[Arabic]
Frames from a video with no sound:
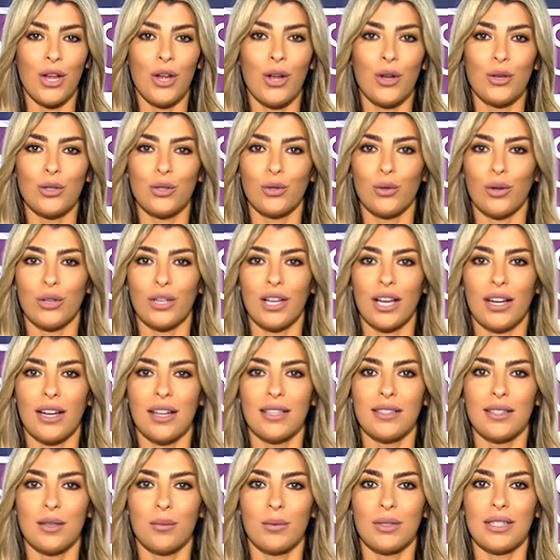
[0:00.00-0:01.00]
شو
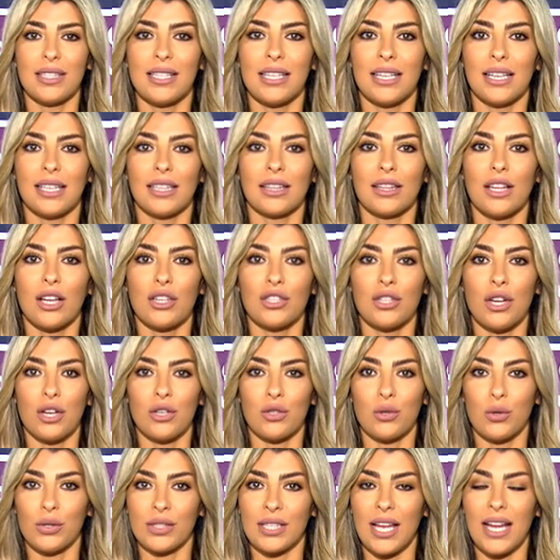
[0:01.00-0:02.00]
اورجنايزر بتساعد 12
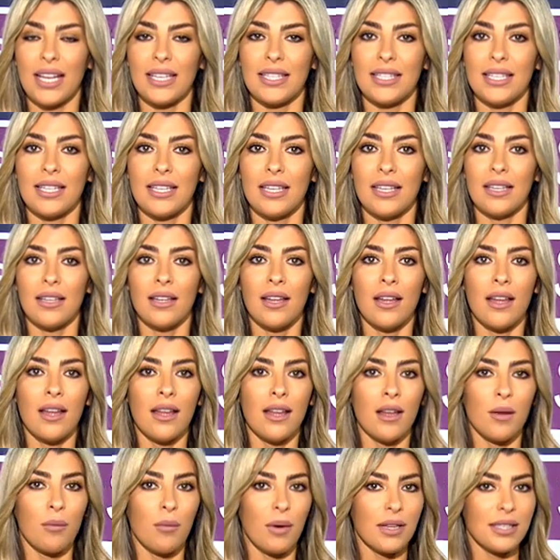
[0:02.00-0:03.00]
جوز احذيه
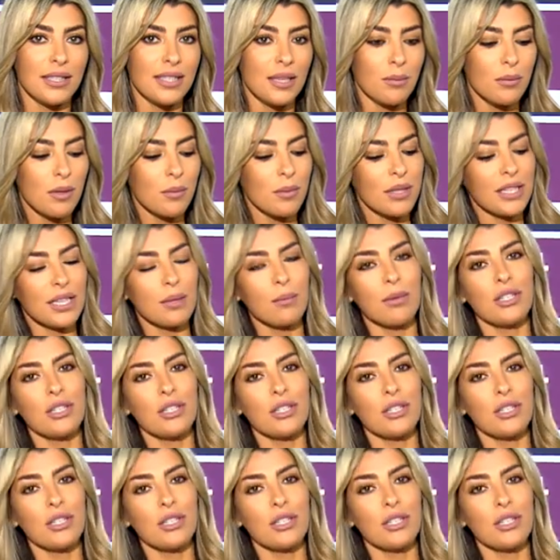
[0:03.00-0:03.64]
مقسمه مثل ما